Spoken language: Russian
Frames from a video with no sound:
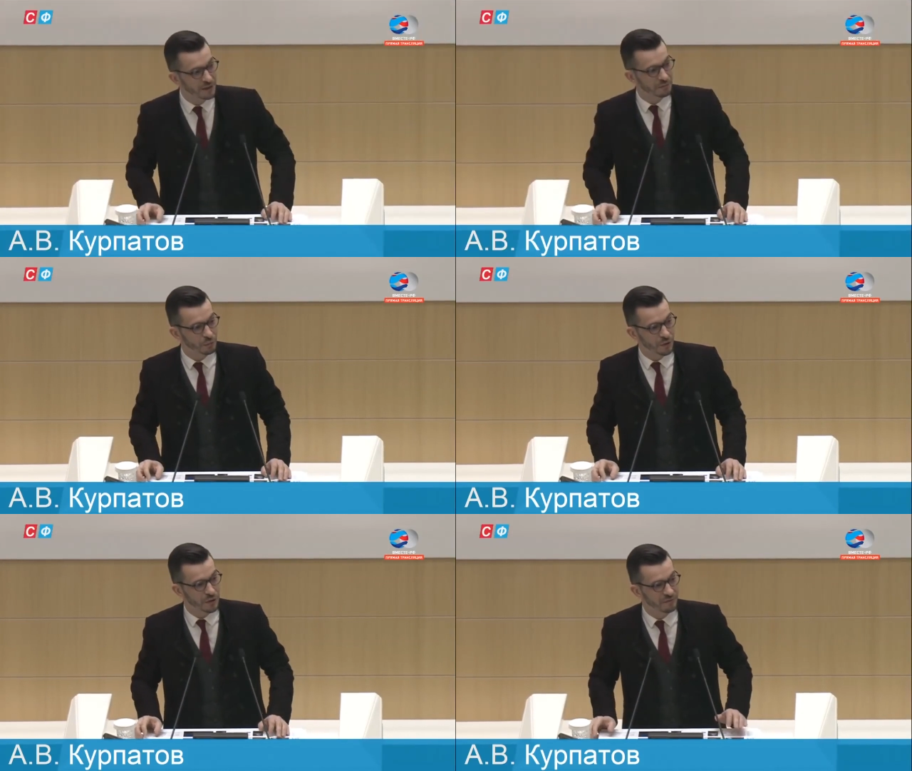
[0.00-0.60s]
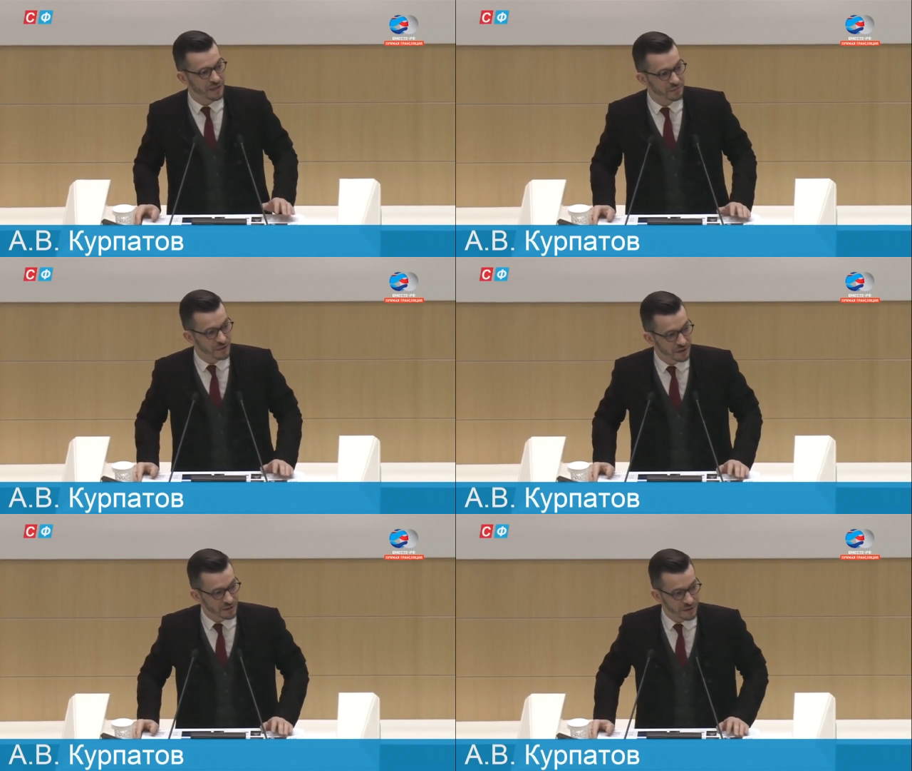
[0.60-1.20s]
Более
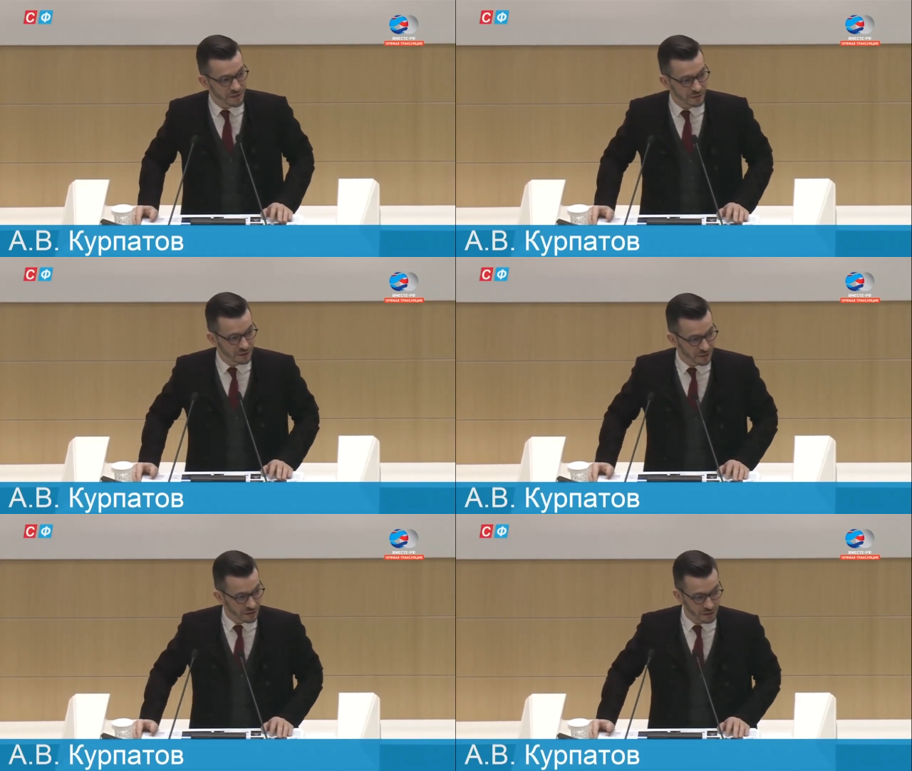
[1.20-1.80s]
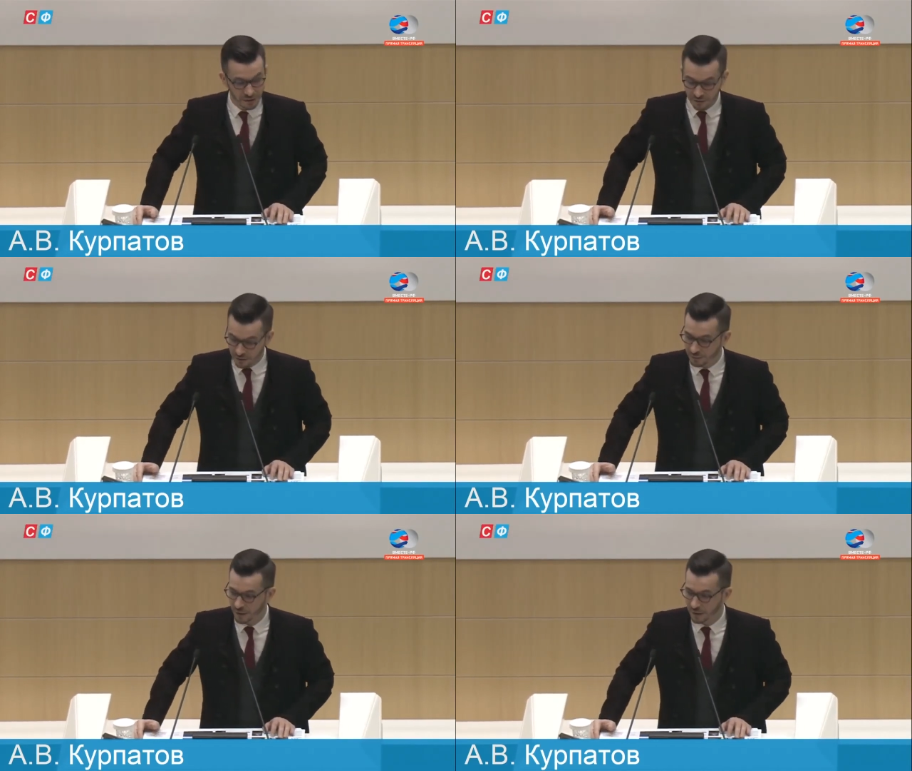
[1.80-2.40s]
80, э,
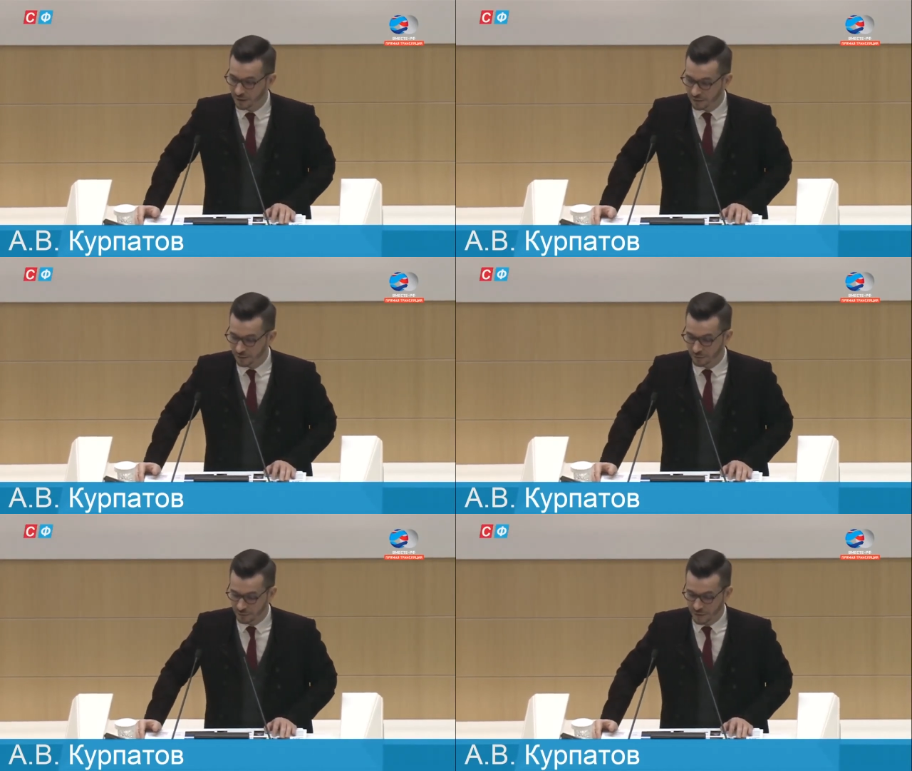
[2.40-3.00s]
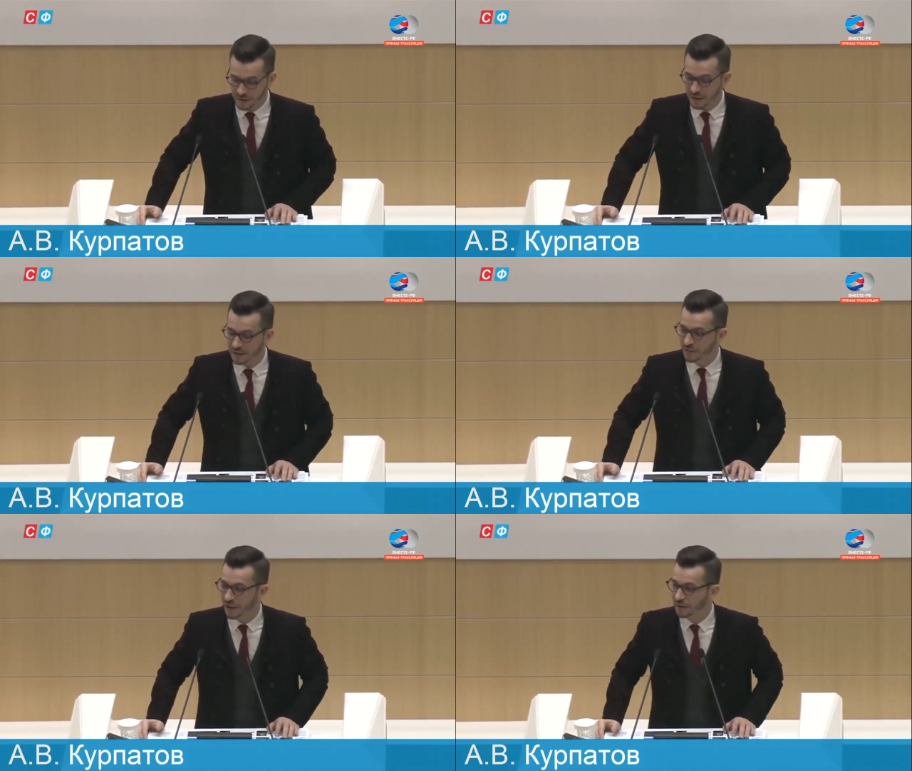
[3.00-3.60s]
по
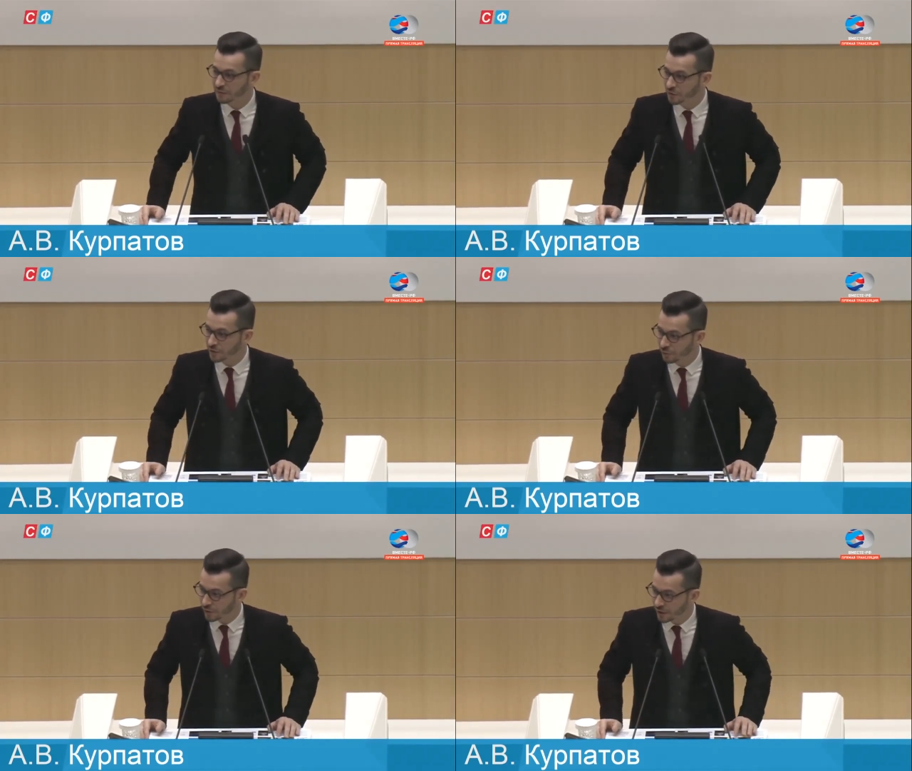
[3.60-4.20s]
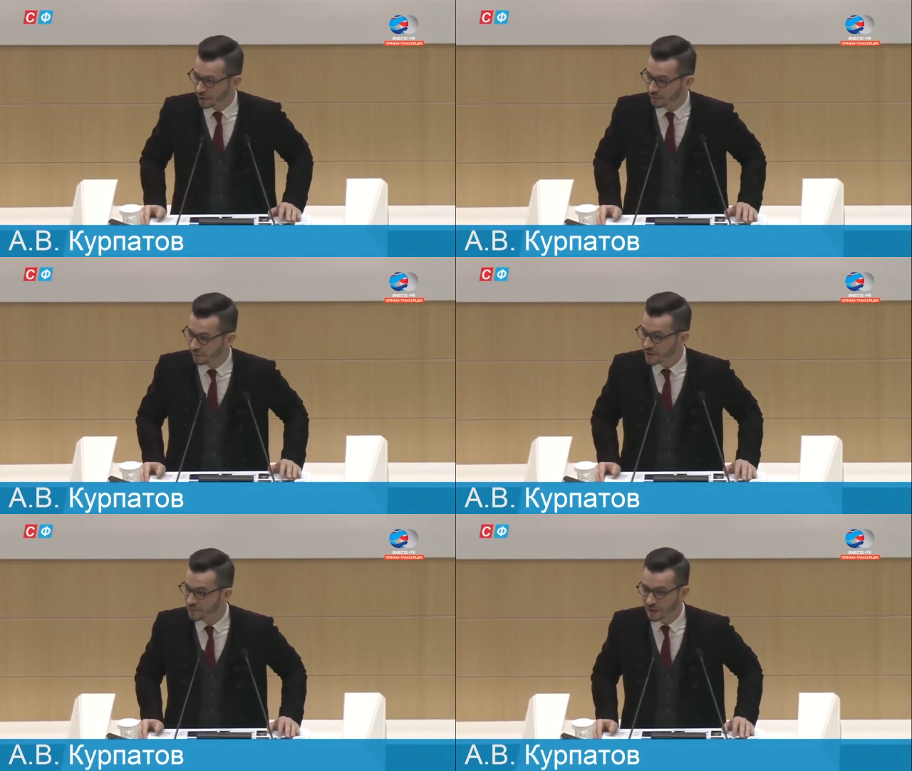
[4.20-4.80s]
последним данным, уже более
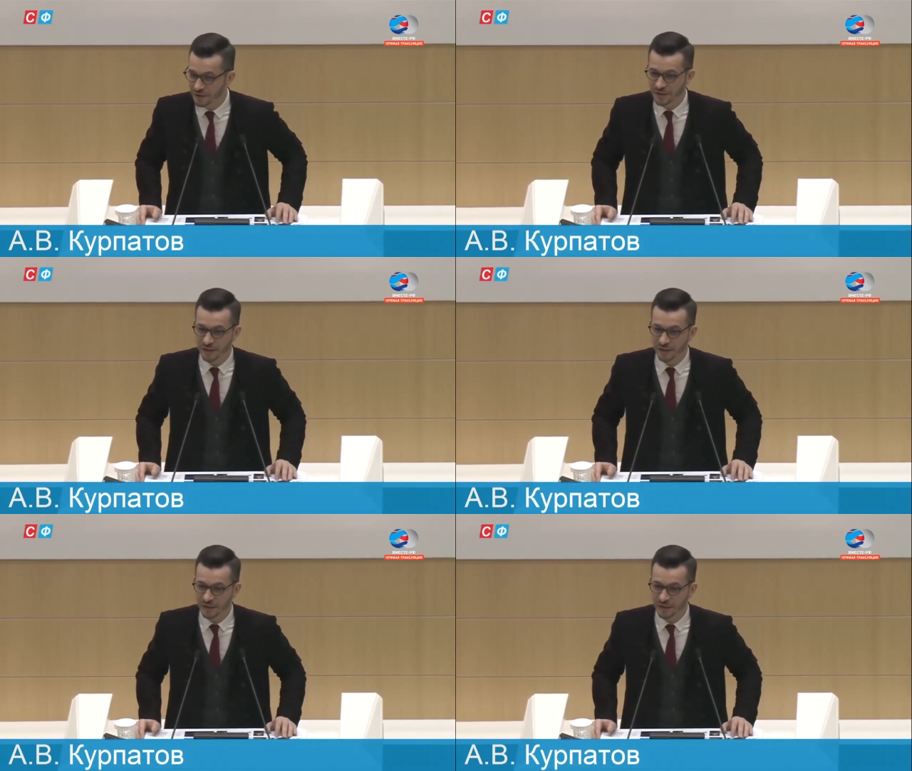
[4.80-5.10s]
80